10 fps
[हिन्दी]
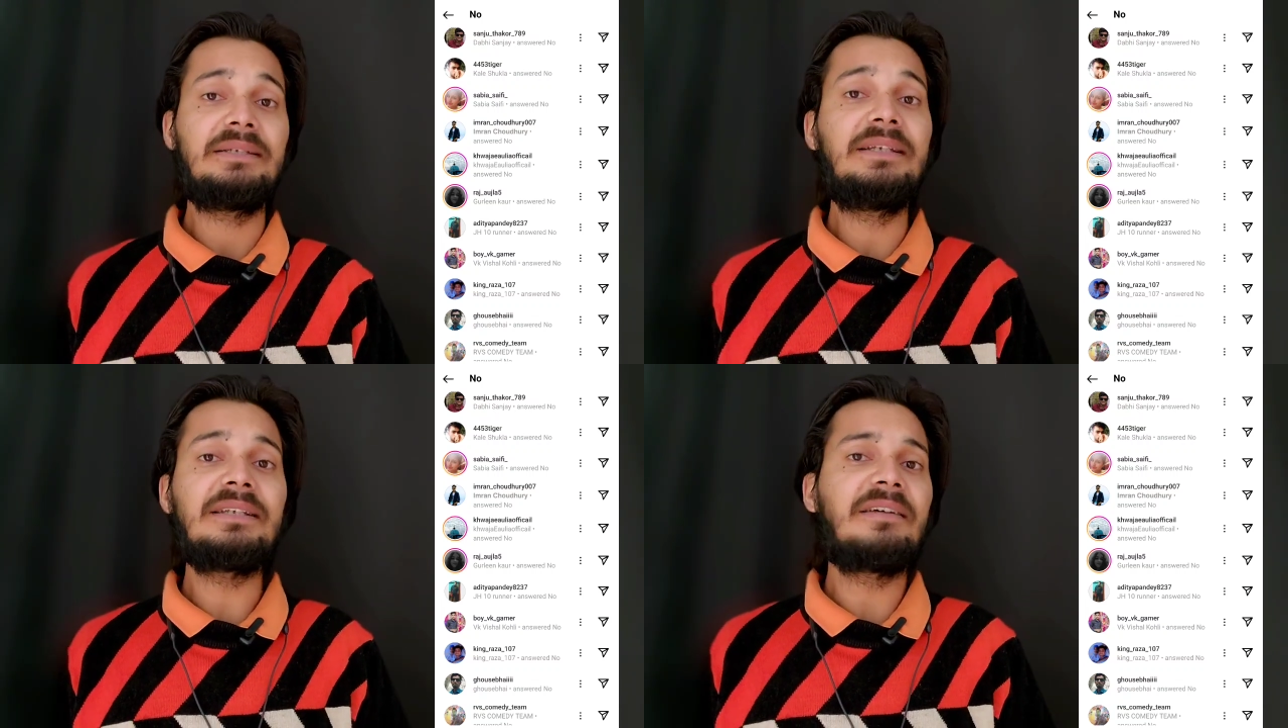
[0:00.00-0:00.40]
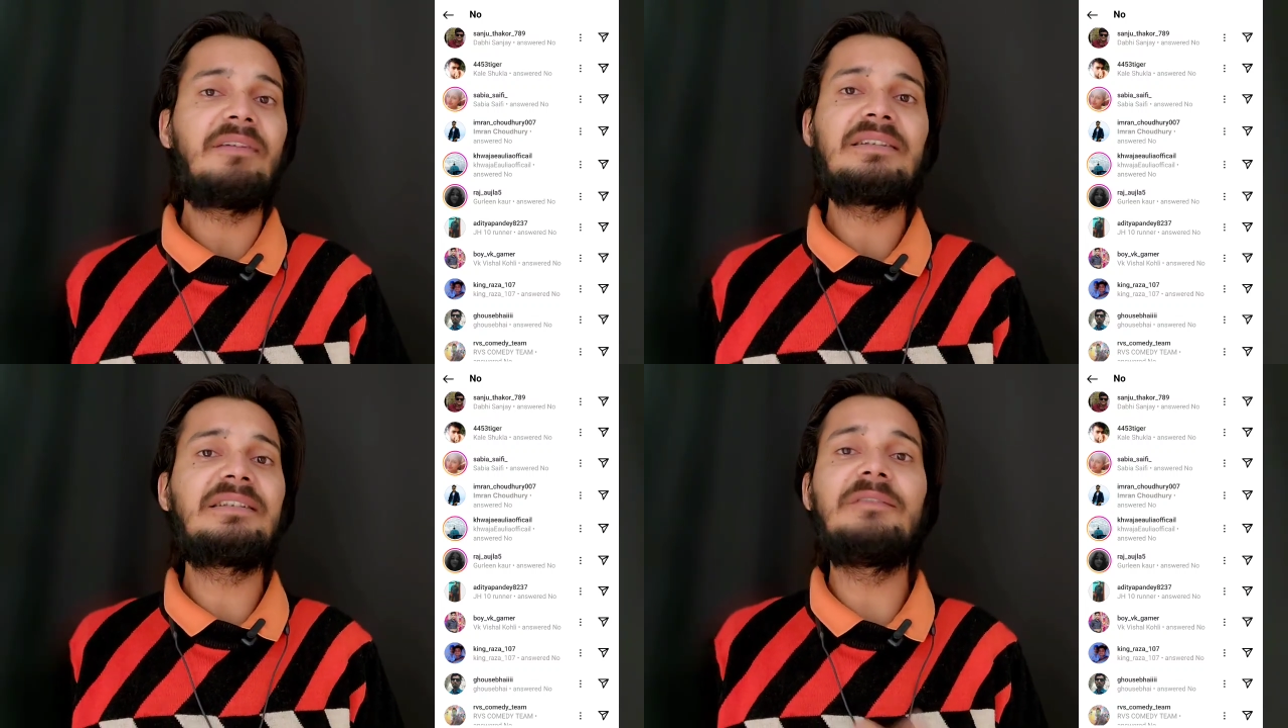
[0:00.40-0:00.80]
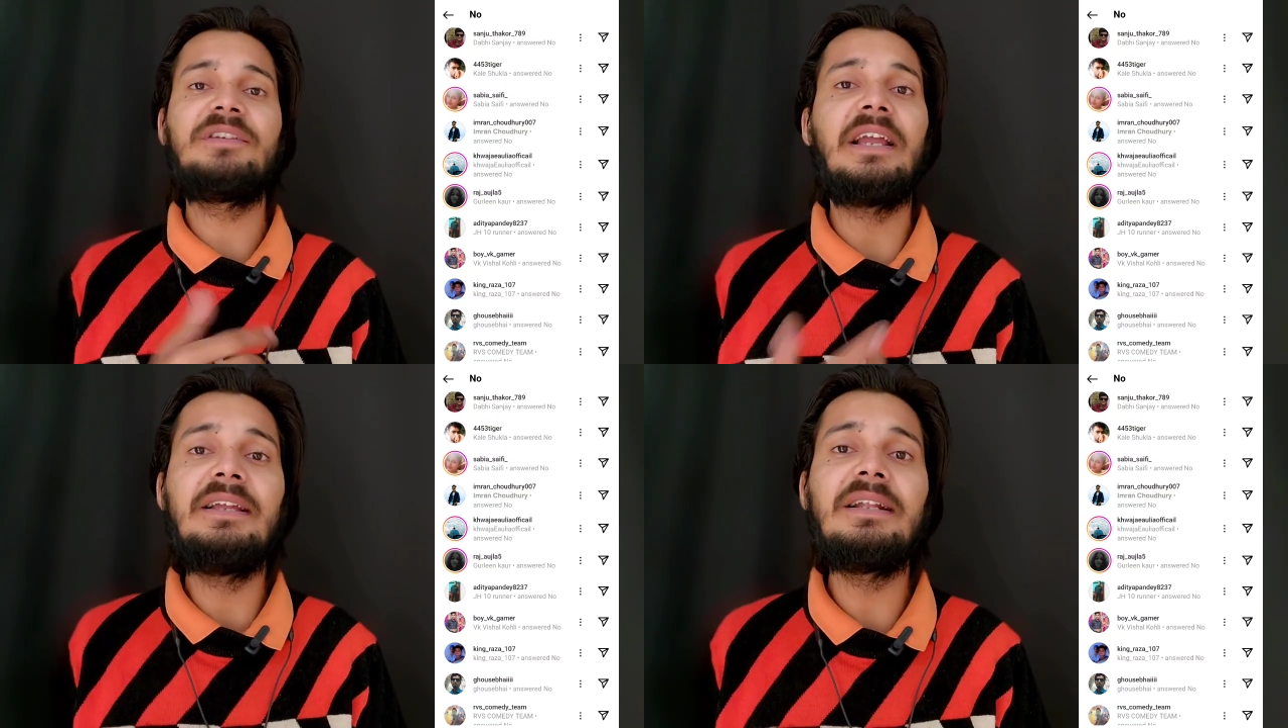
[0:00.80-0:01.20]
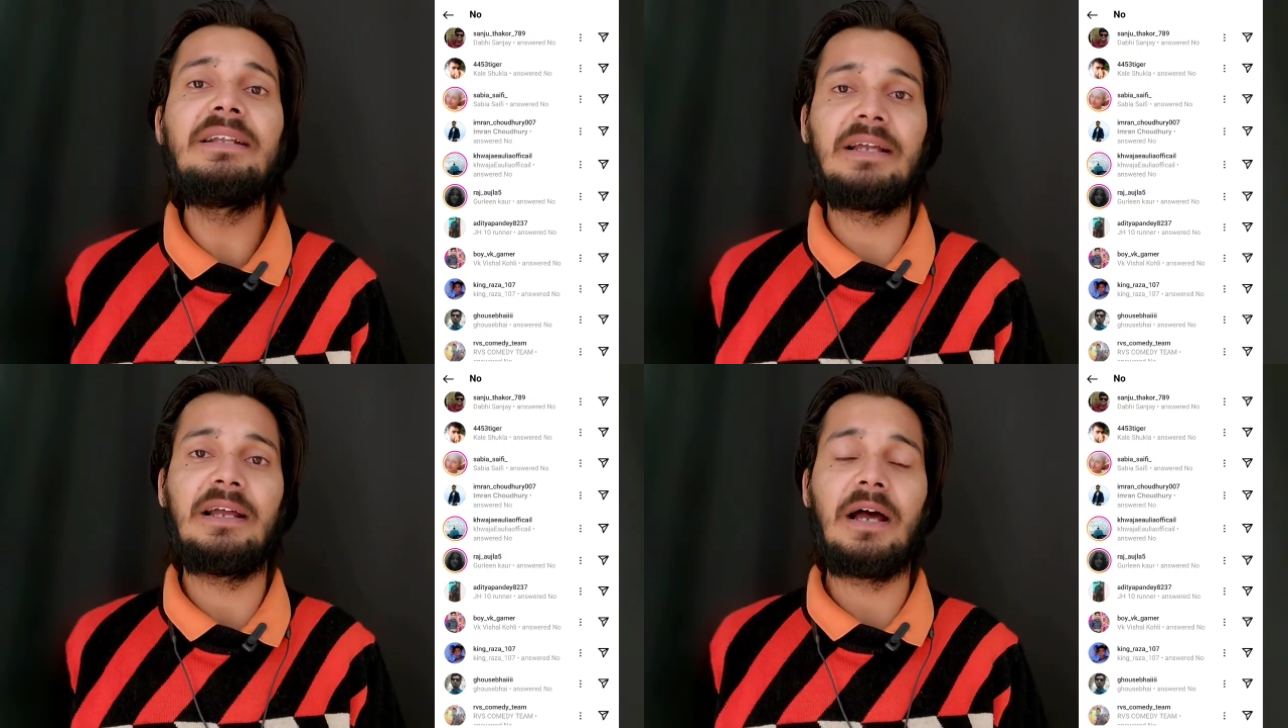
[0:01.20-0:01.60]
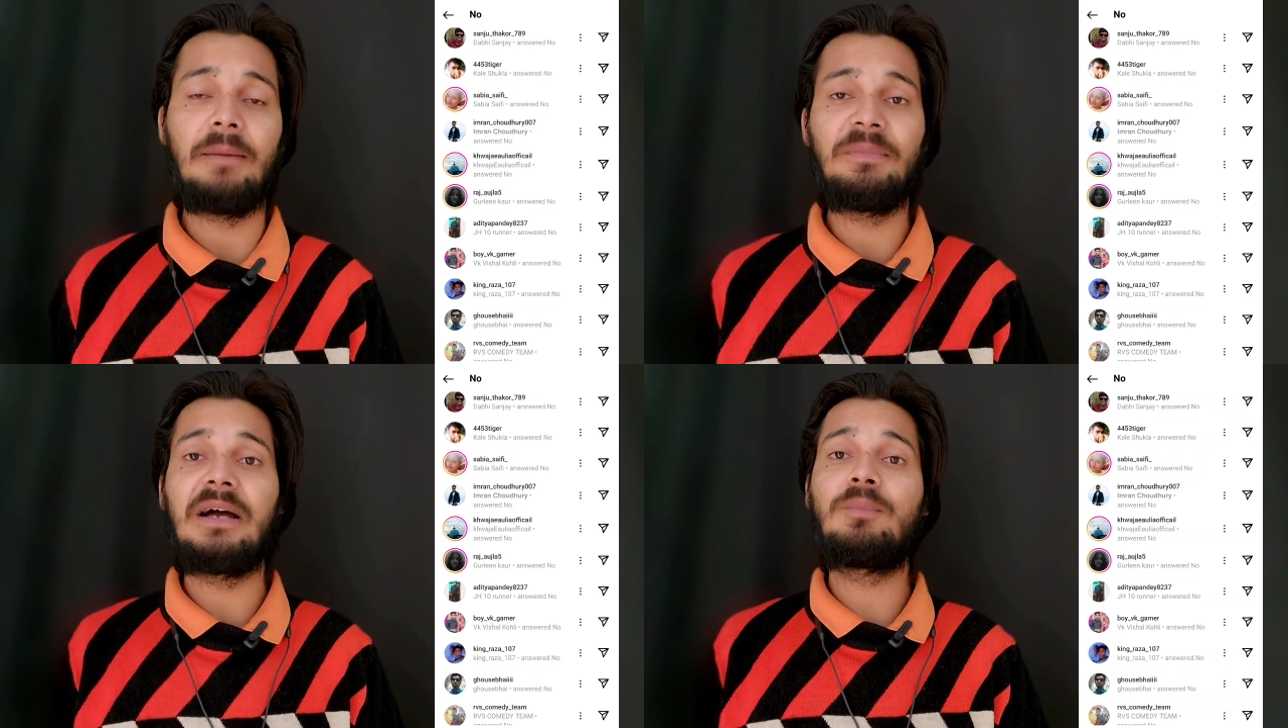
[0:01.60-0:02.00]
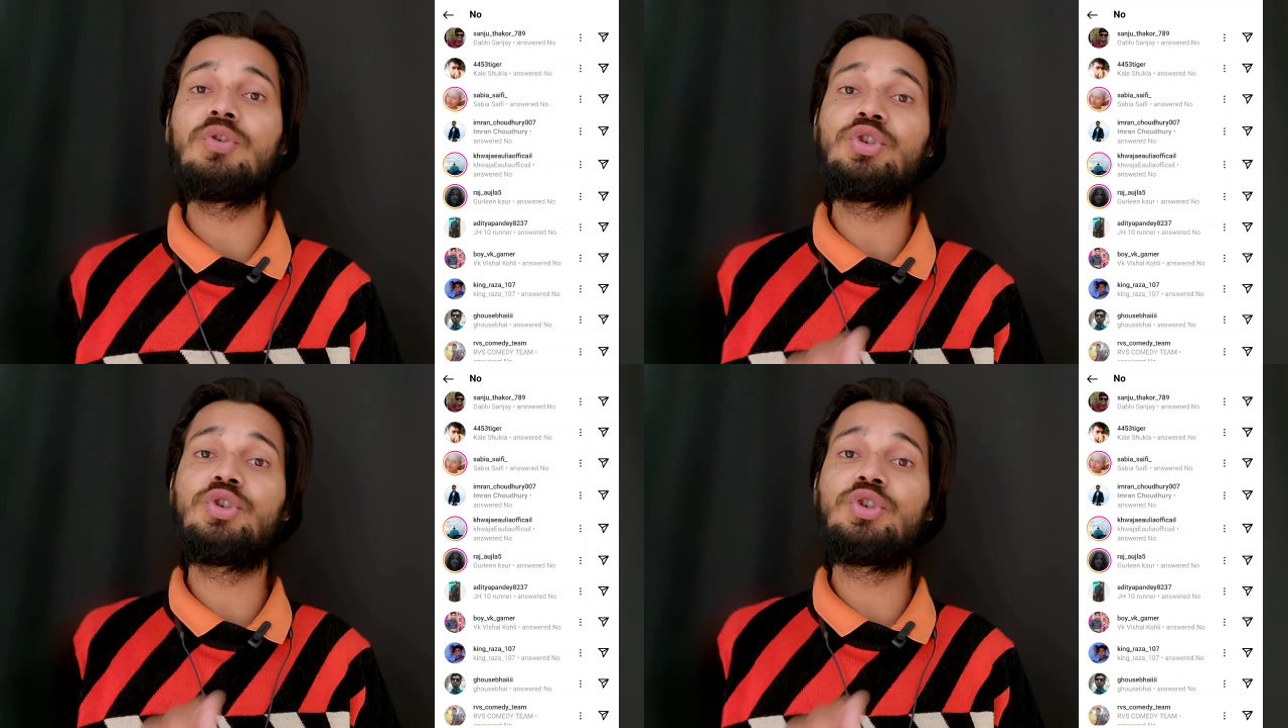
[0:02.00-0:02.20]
ये सवाल सिर्फ यही नहीं है हमने आपको